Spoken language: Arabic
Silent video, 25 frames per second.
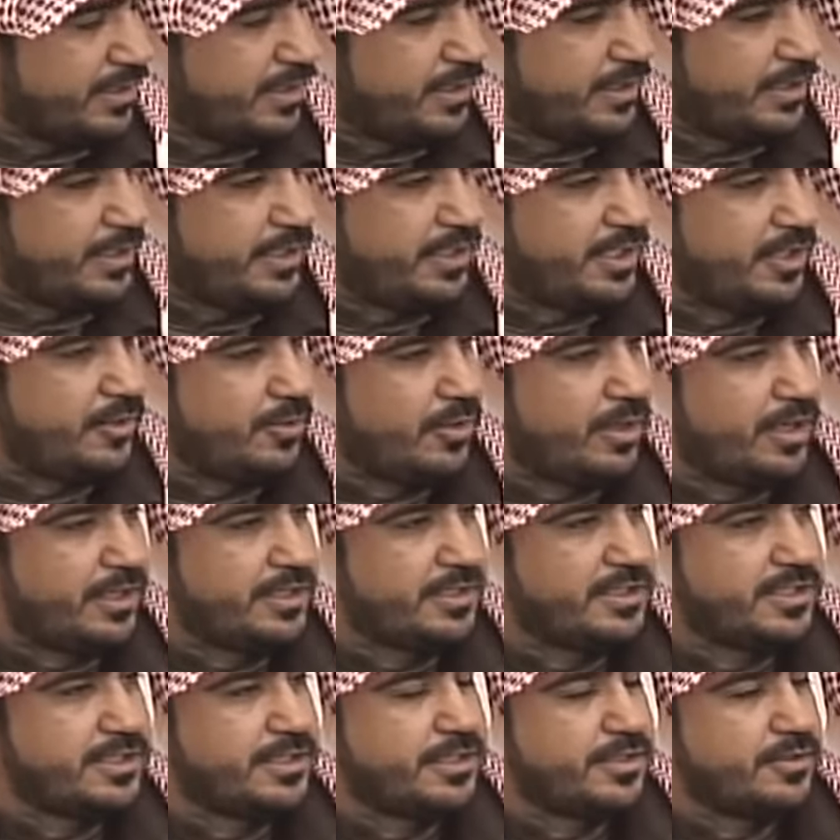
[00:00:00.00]
نعم. احيانا
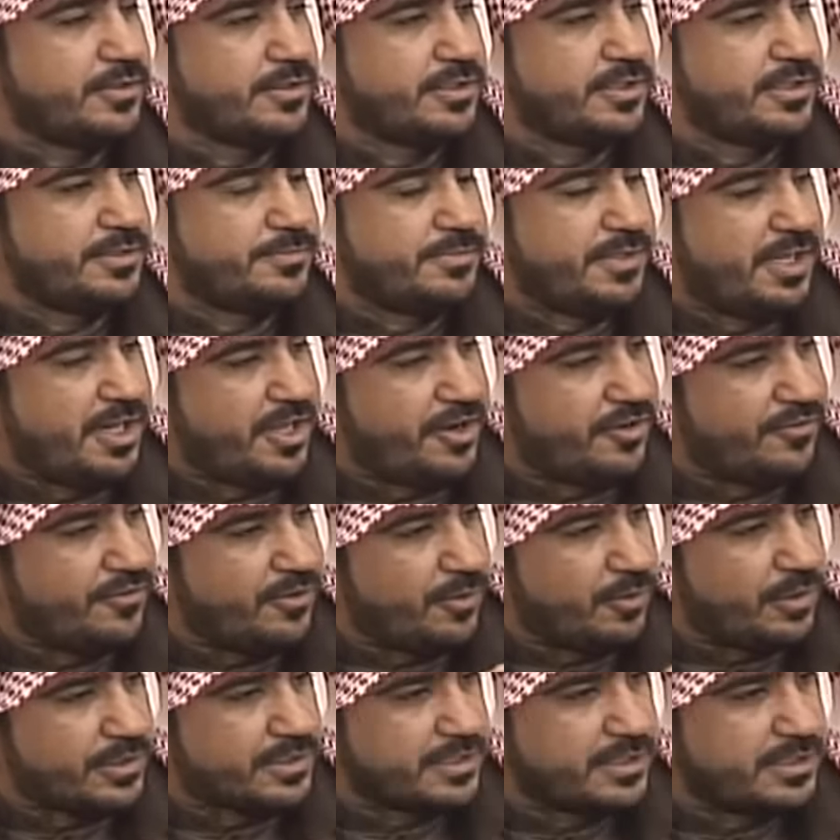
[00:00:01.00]
الواحد يعرف
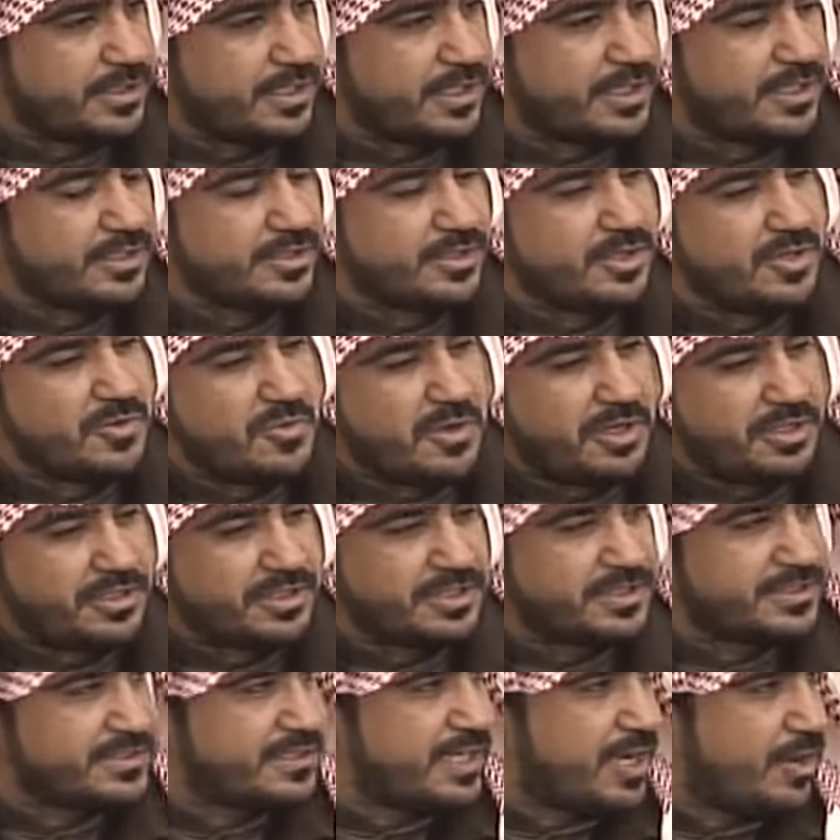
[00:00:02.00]
الوطن لكن كل واحد
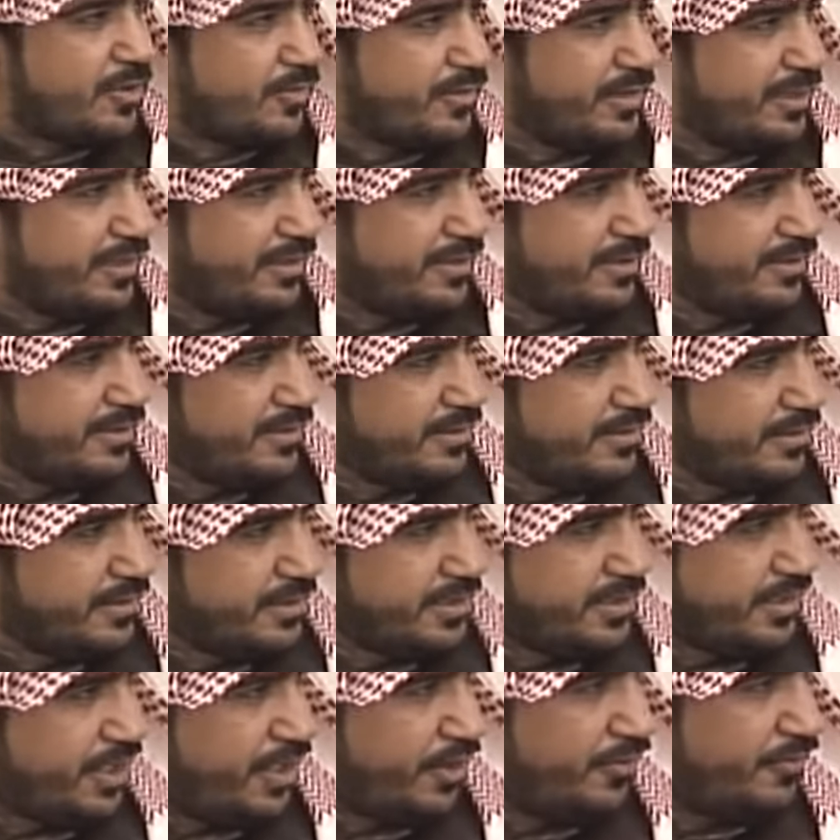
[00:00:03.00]
له زاويه
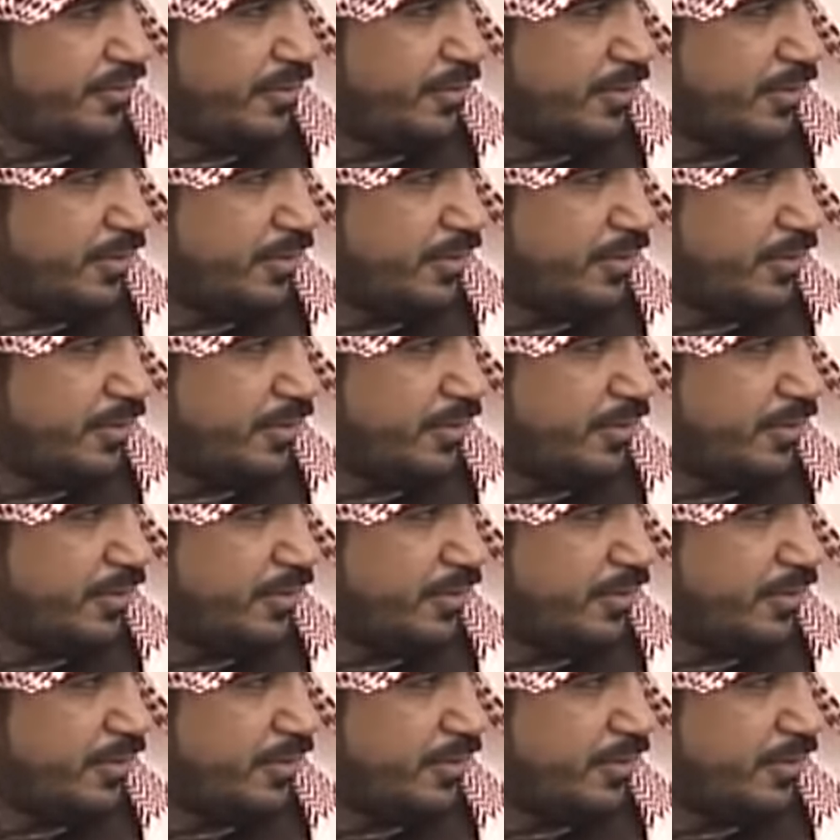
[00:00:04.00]
يعرف